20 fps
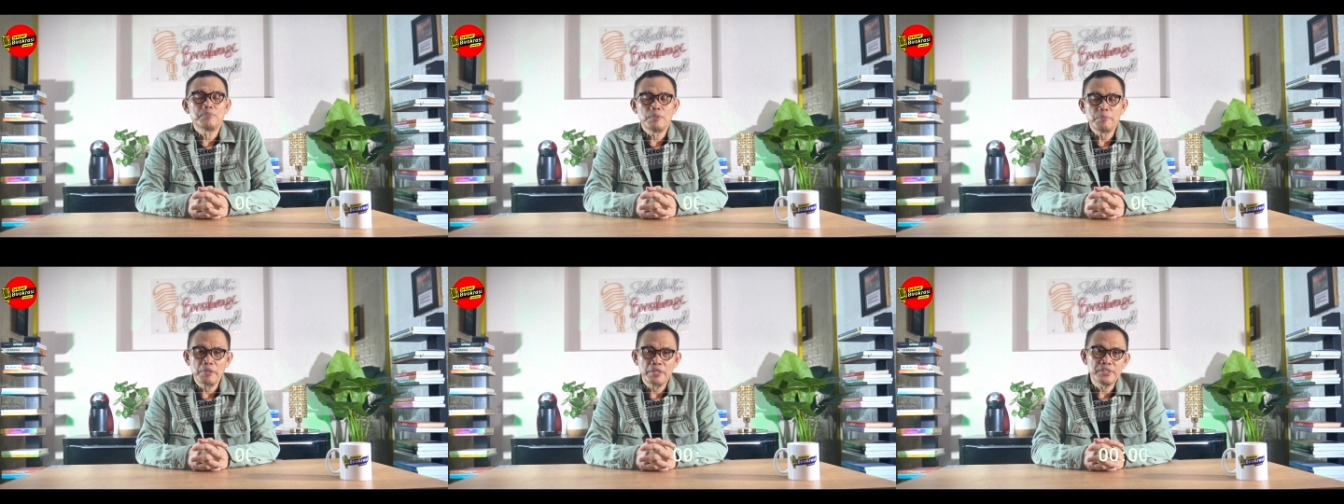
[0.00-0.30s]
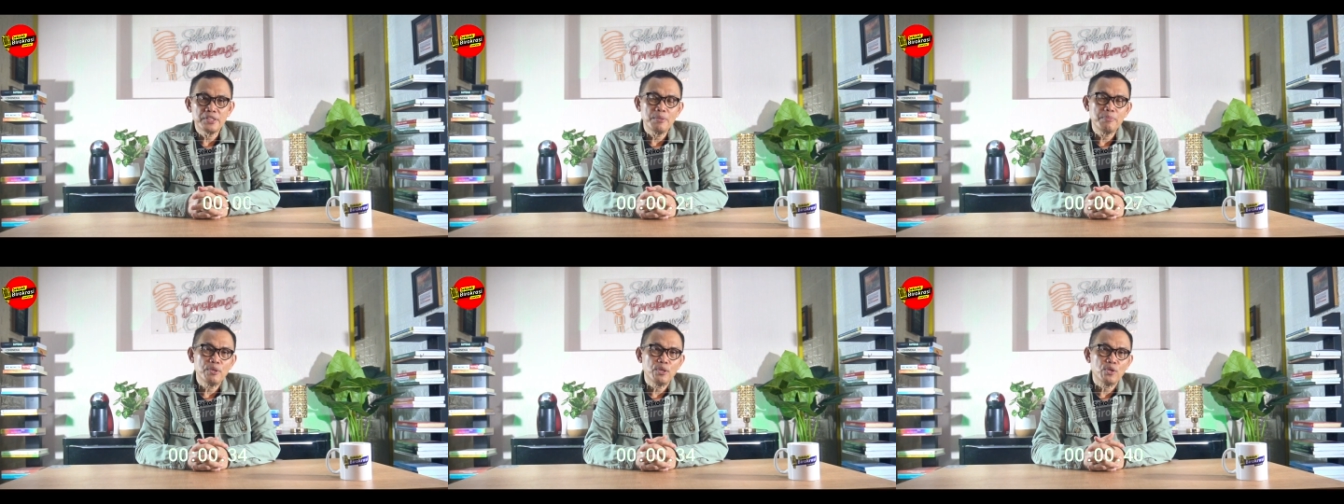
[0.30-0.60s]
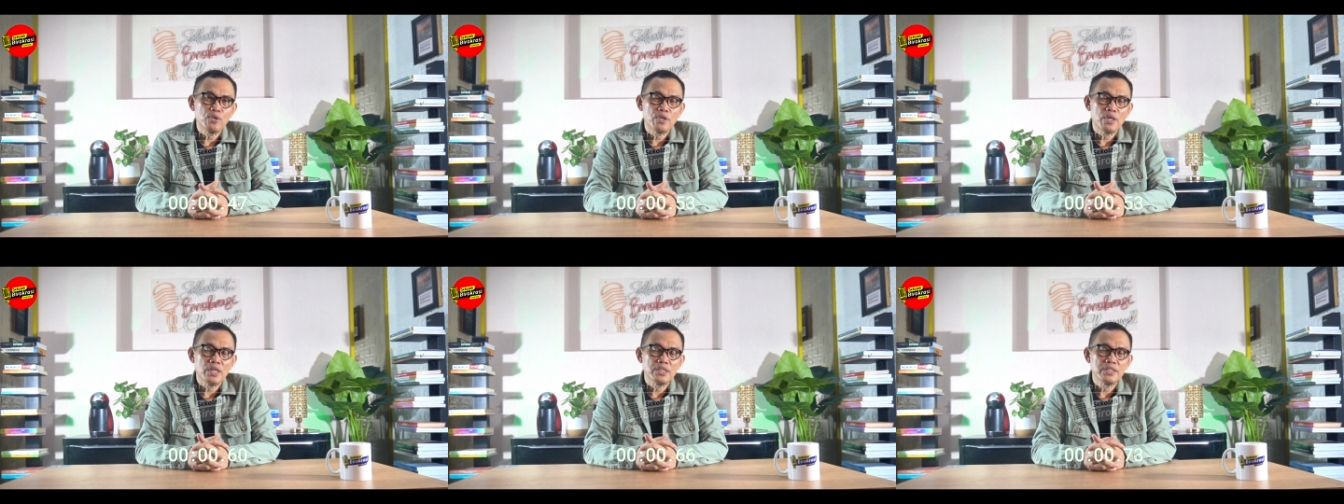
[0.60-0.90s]
Pemirsa
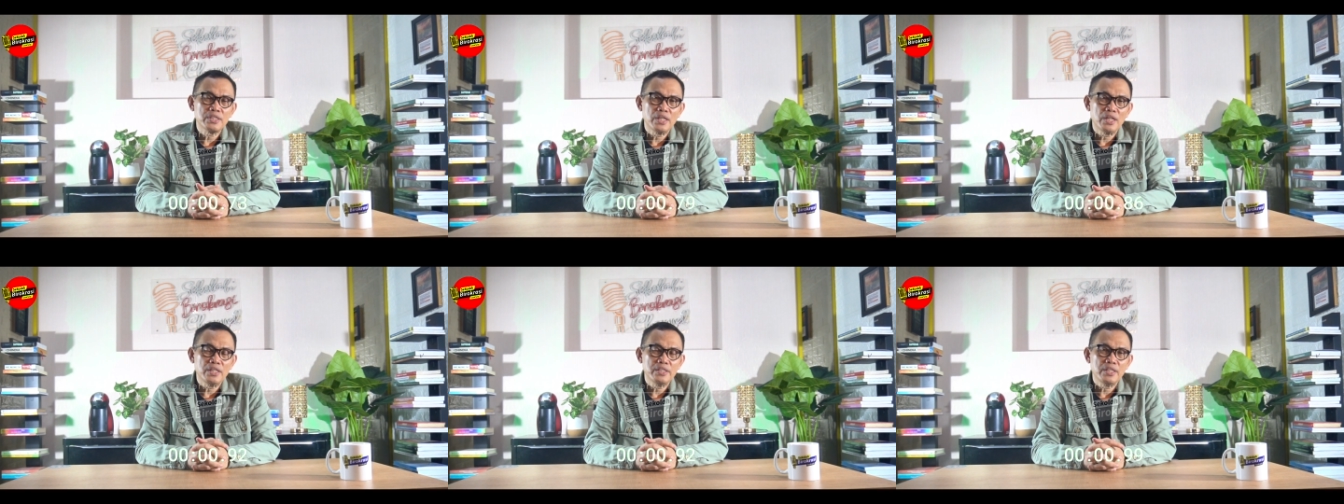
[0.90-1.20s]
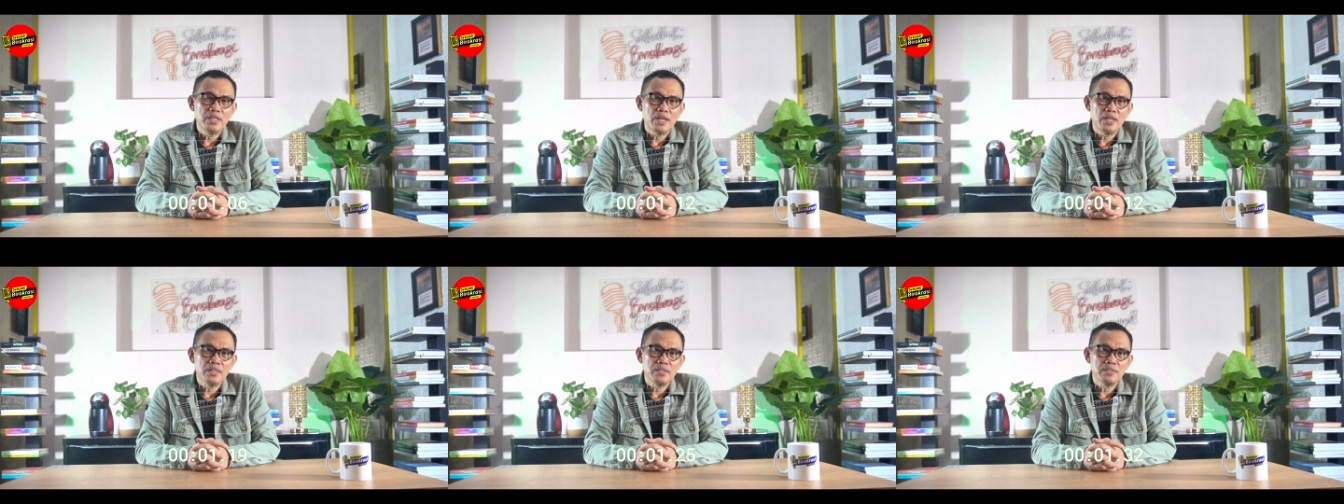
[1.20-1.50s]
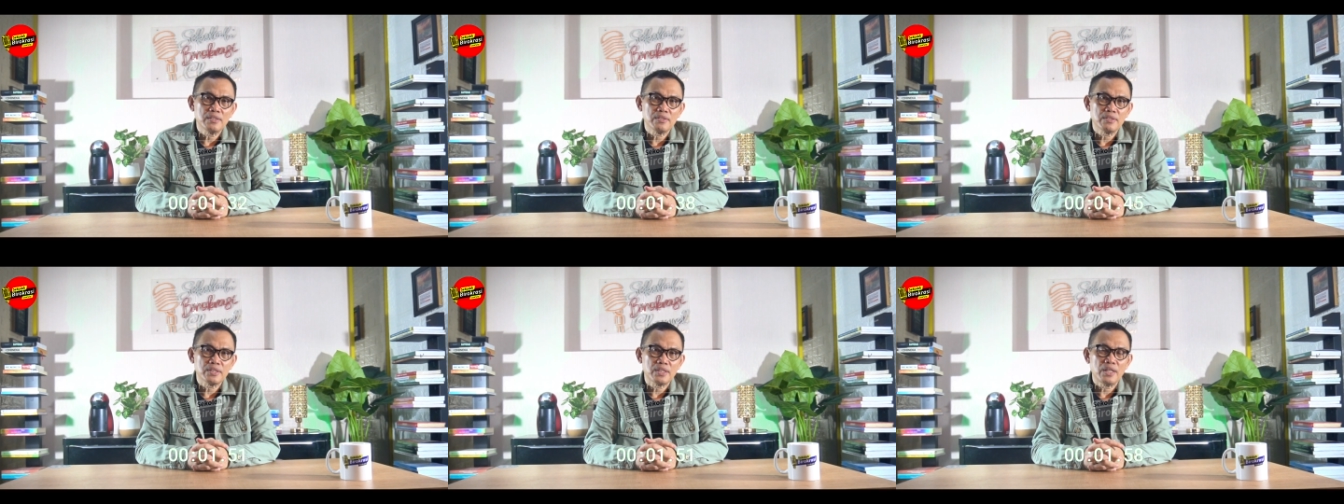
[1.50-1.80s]
birokrasi
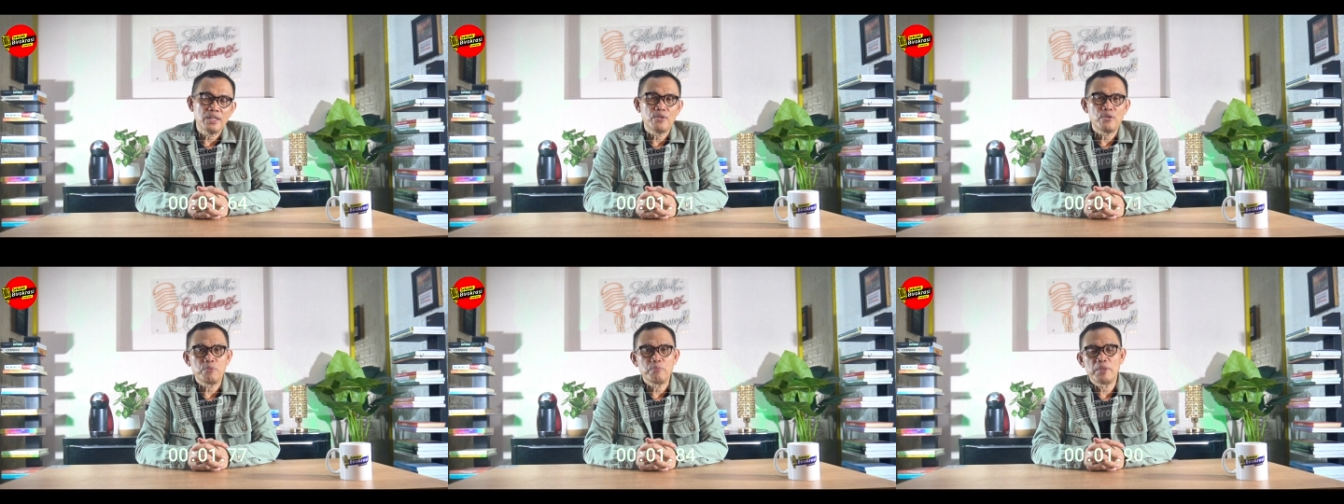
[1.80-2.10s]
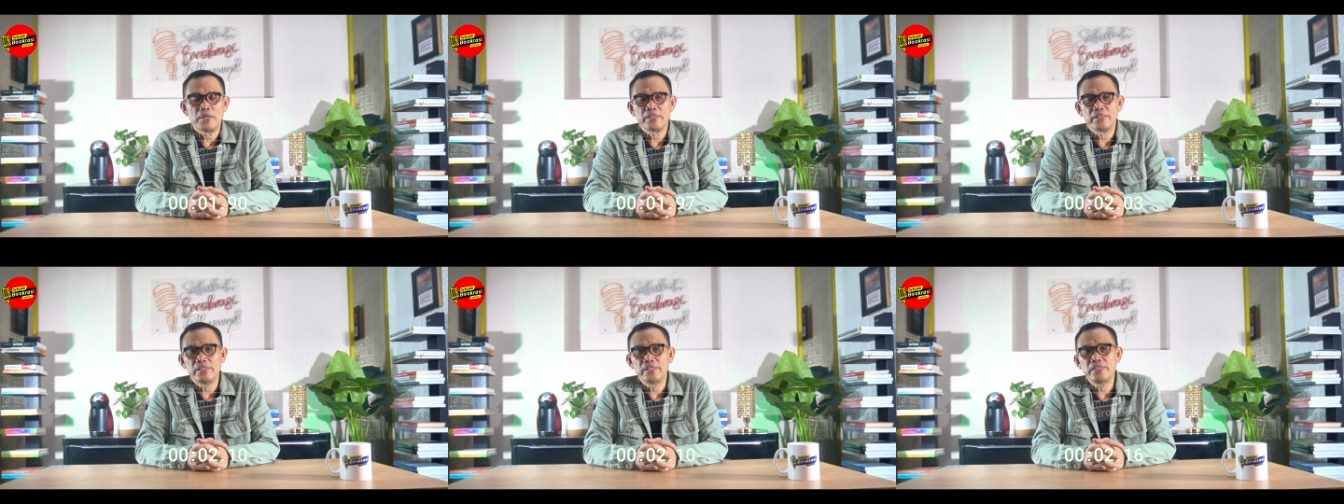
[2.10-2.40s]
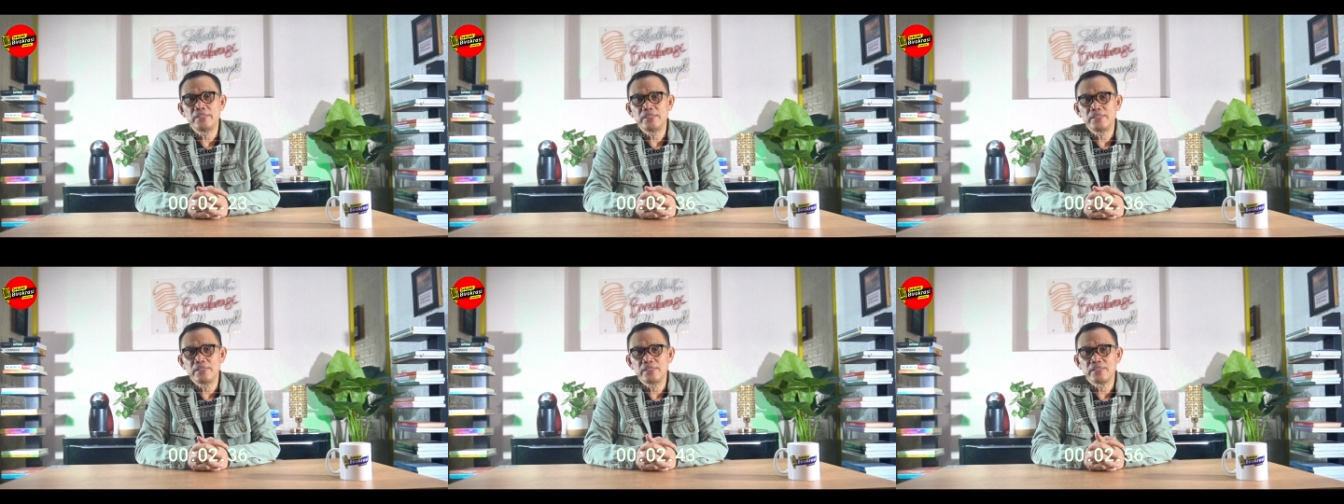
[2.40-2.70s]
yang saya
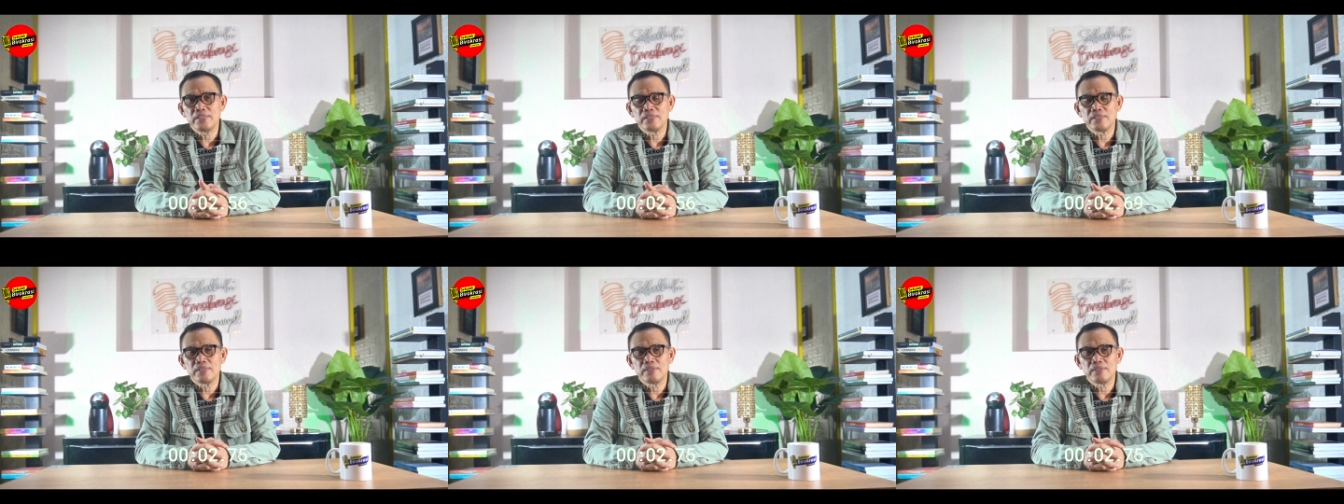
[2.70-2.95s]
hormati,